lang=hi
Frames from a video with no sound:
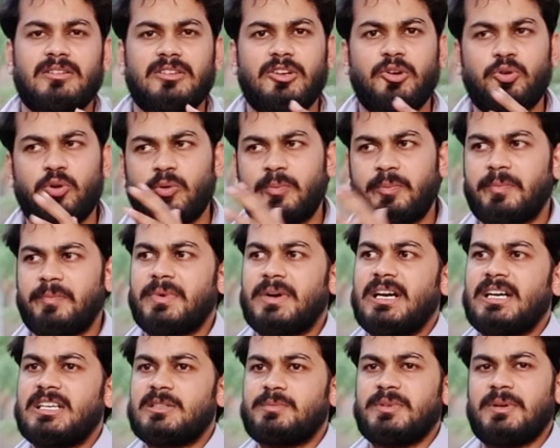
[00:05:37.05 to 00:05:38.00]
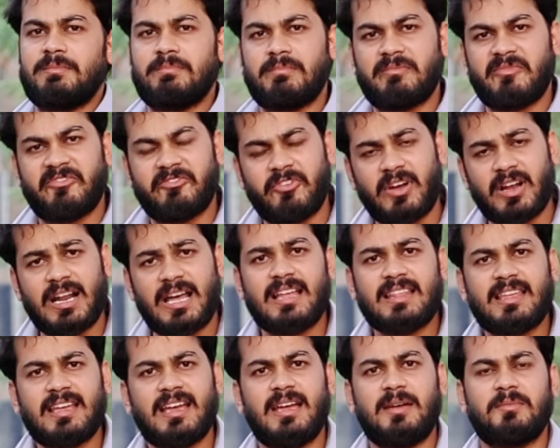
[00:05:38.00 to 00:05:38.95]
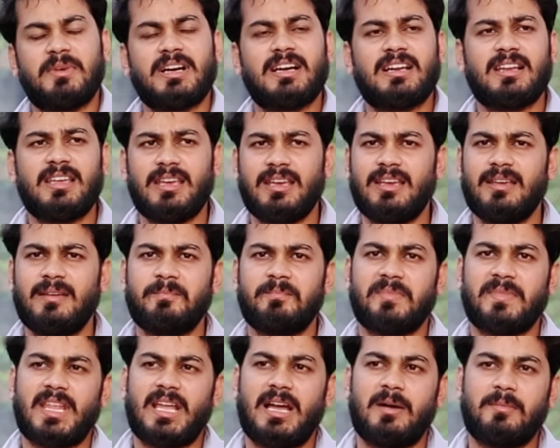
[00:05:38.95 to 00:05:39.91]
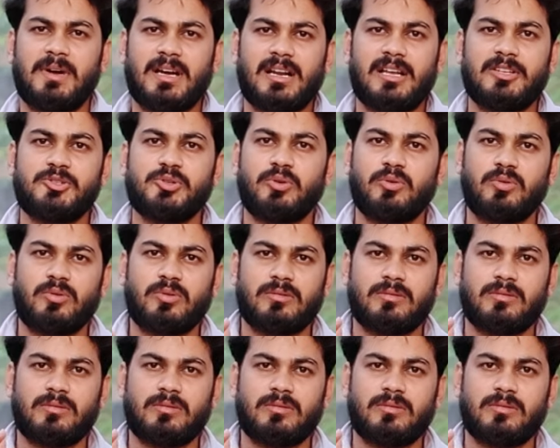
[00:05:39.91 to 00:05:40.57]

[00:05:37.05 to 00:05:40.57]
ग्रुप राइड्स में फन आता है मगर कि हमारा जो